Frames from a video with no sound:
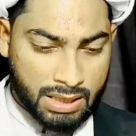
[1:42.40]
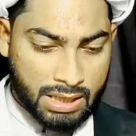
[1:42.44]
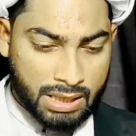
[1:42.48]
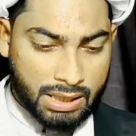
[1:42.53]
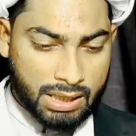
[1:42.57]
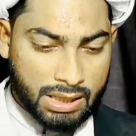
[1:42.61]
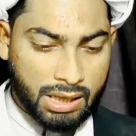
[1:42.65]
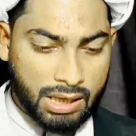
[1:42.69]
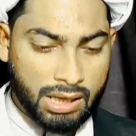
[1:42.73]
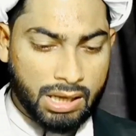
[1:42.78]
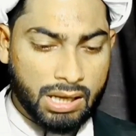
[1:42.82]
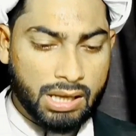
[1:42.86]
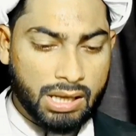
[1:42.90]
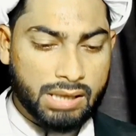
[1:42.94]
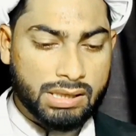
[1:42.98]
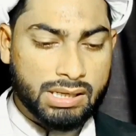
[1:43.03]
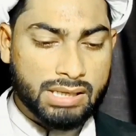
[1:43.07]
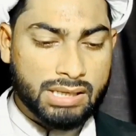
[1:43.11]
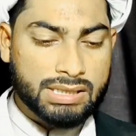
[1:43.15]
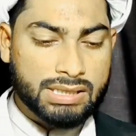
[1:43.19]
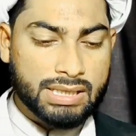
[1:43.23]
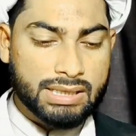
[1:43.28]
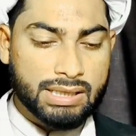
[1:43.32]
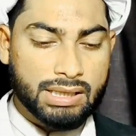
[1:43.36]
कि आ
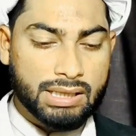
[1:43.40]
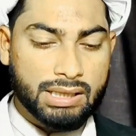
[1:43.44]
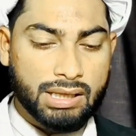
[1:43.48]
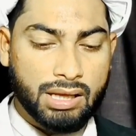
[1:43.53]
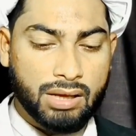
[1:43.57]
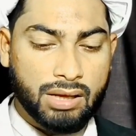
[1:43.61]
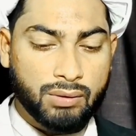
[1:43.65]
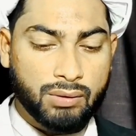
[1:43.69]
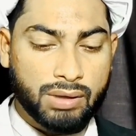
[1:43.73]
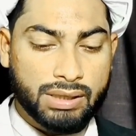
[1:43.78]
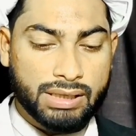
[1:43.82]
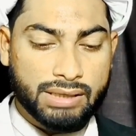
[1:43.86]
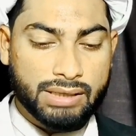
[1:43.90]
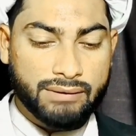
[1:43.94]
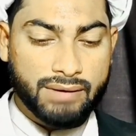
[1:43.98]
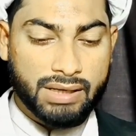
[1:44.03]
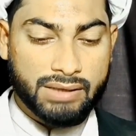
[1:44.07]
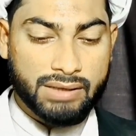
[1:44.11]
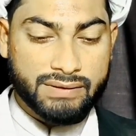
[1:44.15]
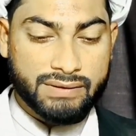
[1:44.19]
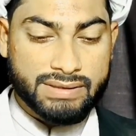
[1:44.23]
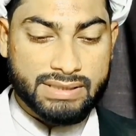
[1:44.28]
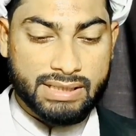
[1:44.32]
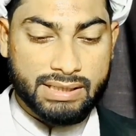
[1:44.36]
हज़रत सल्ला
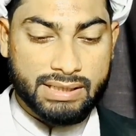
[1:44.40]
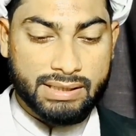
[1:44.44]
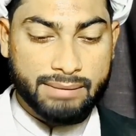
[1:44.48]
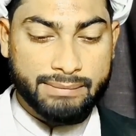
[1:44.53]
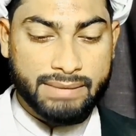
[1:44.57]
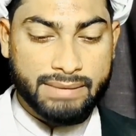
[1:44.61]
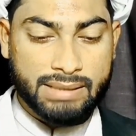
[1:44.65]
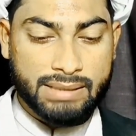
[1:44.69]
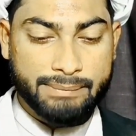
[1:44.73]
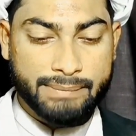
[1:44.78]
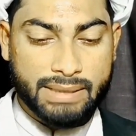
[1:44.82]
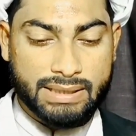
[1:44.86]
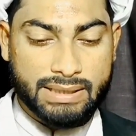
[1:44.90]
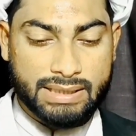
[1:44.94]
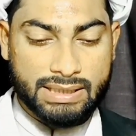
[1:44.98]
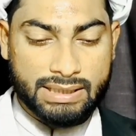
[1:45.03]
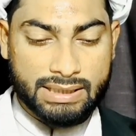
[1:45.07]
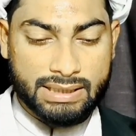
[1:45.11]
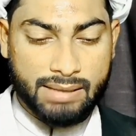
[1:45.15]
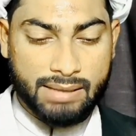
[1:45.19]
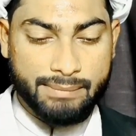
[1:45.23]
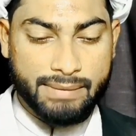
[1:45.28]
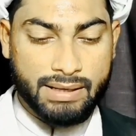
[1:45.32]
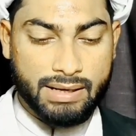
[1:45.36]
अलैहि ने
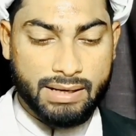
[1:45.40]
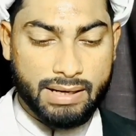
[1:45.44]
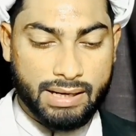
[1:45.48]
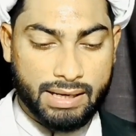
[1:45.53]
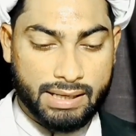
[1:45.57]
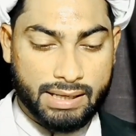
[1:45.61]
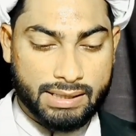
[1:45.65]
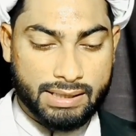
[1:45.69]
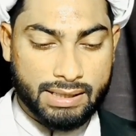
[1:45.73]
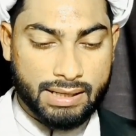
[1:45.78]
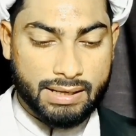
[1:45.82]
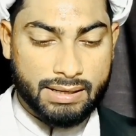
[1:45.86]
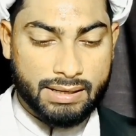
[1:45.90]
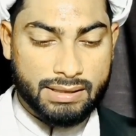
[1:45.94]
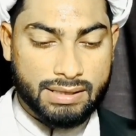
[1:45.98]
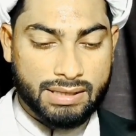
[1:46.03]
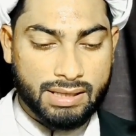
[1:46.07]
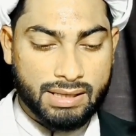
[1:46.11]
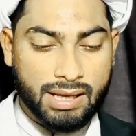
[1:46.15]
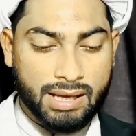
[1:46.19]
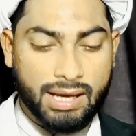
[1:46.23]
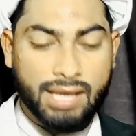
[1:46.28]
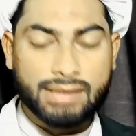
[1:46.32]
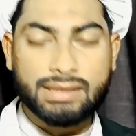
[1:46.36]
मदीना में रहकर
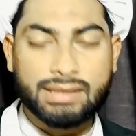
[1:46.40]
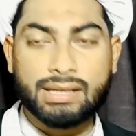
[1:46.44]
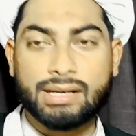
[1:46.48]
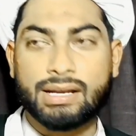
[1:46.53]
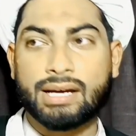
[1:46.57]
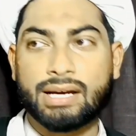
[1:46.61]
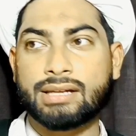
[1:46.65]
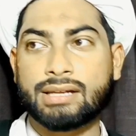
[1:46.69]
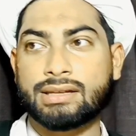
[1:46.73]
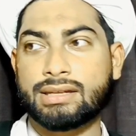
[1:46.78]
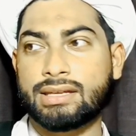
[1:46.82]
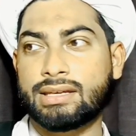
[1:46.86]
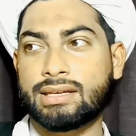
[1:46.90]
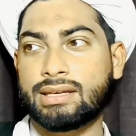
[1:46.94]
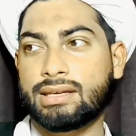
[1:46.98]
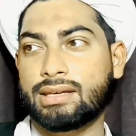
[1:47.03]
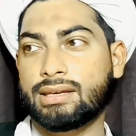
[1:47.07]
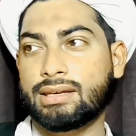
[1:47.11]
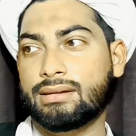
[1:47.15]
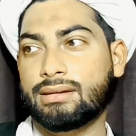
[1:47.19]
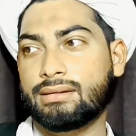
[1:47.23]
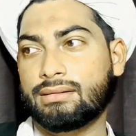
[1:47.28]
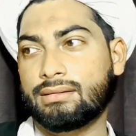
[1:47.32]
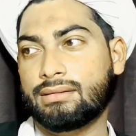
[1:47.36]
सात रखते
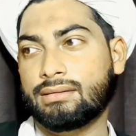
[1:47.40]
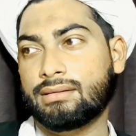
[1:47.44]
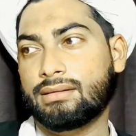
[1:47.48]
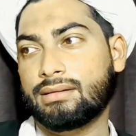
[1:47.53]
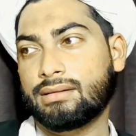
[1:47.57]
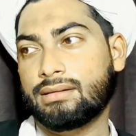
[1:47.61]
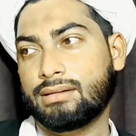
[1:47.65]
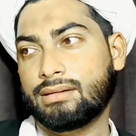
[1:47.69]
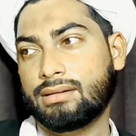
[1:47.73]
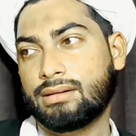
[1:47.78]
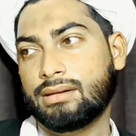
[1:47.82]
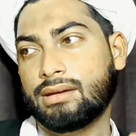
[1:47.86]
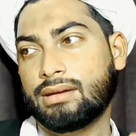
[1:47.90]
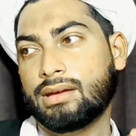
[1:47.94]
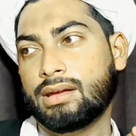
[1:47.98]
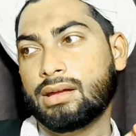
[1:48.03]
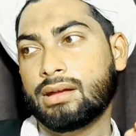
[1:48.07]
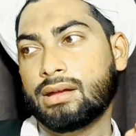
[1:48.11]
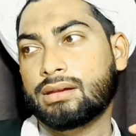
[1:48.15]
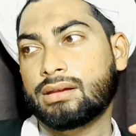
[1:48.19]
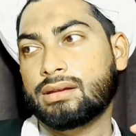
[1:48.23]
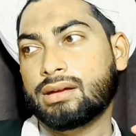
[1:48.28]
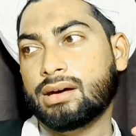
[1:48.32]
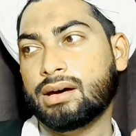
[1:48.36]
हैं
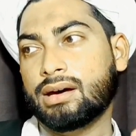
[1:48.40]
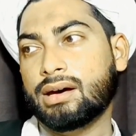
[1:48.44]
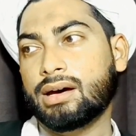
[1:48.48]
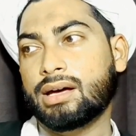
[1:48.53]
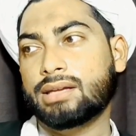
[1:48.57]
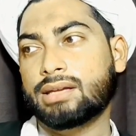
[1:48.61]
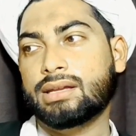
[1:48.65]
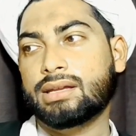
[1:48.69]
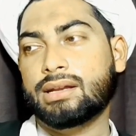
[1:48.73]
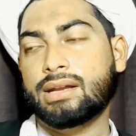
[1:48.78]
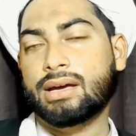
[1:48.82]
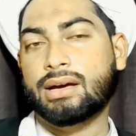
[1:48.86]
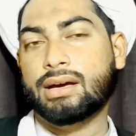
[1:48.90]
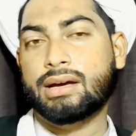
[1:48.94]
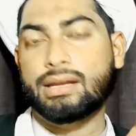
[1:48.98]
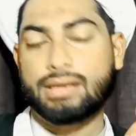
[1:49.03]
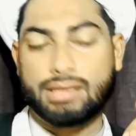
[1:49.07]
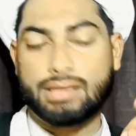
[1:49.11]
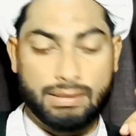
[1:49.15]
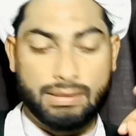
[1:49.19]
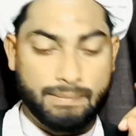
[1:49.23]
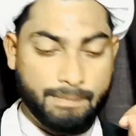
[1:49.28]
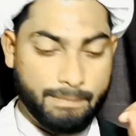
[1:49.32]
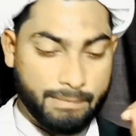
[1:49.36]
सात
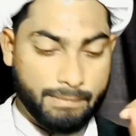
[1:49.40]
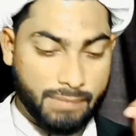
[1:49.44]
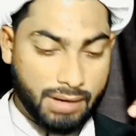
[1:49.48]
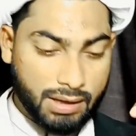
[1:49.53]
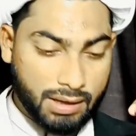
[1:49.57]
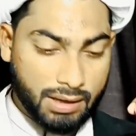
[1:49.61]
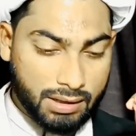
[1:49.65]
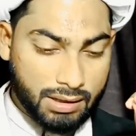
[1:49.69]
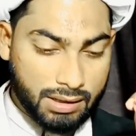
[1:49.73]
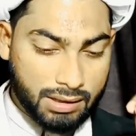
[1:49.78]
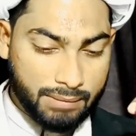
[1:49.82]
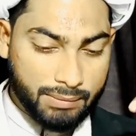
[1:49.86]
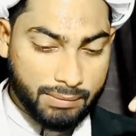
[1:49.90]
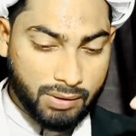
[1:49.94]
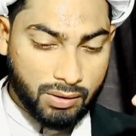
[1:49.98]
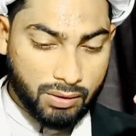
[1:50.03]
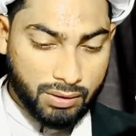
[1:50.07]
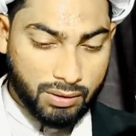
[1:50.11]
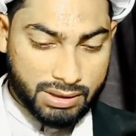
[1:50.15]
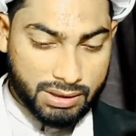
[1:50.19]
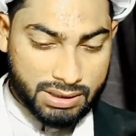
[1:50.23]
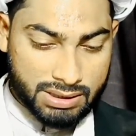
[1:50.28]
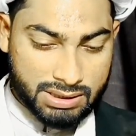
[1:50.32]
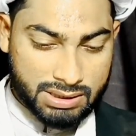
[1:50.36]
रकतें मगरब
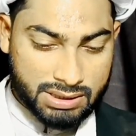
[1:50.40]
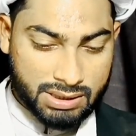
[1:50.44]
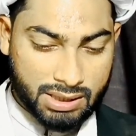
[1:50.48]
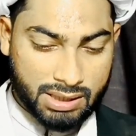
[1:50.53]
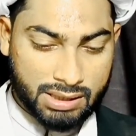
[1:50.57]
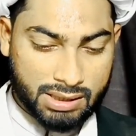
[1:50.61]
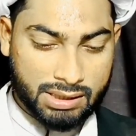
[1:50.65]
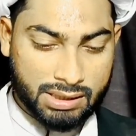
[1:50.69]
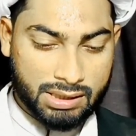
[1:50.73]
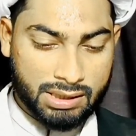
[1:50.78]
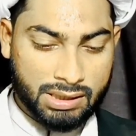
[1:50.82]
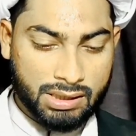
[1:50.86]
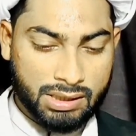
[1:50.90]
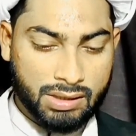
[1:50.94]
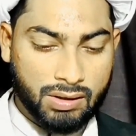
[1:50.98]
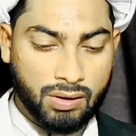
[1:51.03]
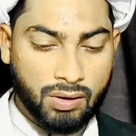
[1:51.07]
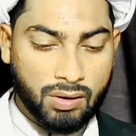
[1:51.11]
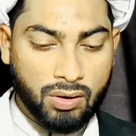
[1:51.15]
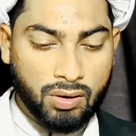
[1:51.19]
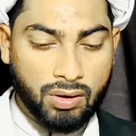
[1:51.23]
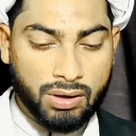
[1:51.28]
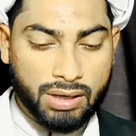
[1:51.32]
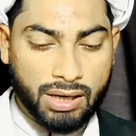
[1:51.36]
और इशा की
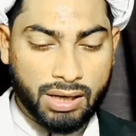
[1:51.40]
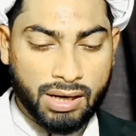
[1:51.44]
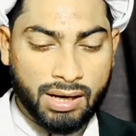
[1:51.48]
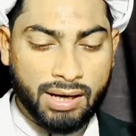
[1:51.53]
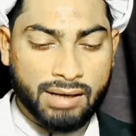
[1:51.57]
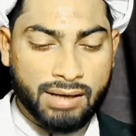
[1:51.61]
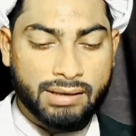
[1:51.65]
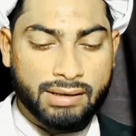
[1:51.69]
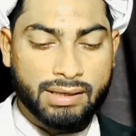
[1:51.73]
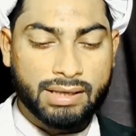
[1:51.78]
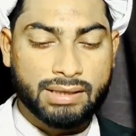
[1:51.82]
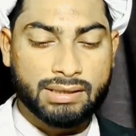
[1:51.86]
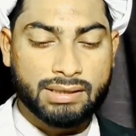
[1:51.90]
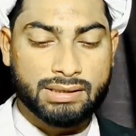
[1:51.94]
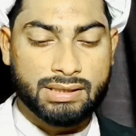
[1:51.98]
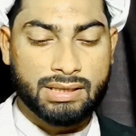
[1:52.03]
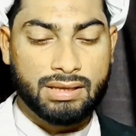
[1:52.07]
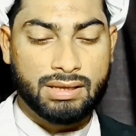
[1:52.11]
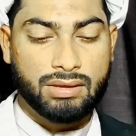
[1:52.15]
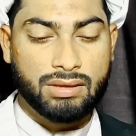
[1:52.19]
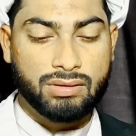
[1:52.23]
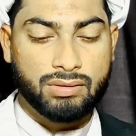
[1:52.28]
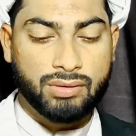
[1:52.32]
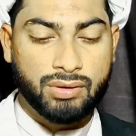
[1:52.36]
और आठ
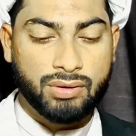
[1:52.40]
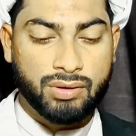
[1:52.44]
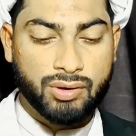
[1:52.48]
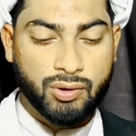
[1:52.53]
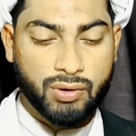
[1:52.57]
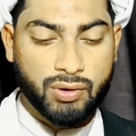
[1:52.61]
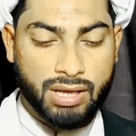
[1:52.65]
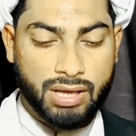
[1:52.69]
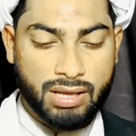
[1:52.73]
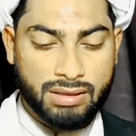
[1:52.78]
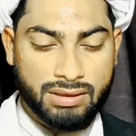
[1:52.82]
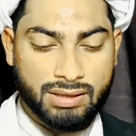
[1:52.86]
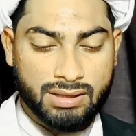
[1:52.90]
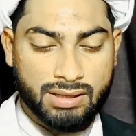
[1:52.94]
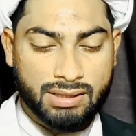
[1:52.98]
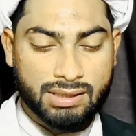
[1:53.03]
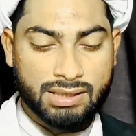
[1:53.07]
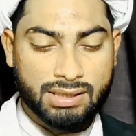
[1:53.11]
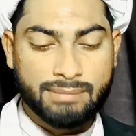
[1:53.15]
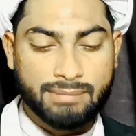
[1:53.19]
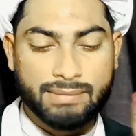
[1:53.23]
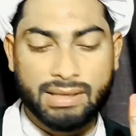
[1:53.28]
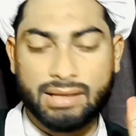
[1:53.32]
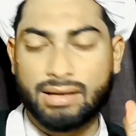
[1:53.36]
रकतें ज़ोर और असर
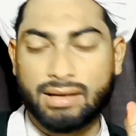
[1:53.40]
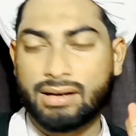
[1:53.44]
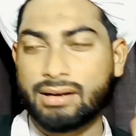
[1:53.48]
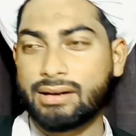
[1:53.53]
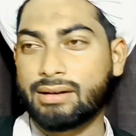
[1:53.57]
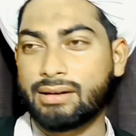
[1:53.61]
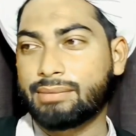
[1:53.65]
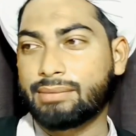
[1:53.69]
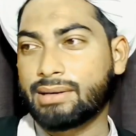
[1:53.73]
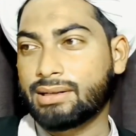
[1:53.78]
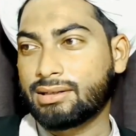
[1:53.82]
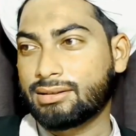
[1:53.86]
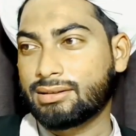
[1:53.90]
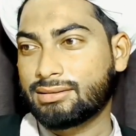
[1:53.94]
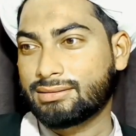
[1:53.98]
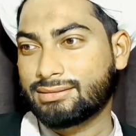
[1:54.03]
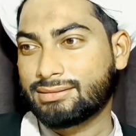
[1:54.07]
की मिलाकर पढ़ी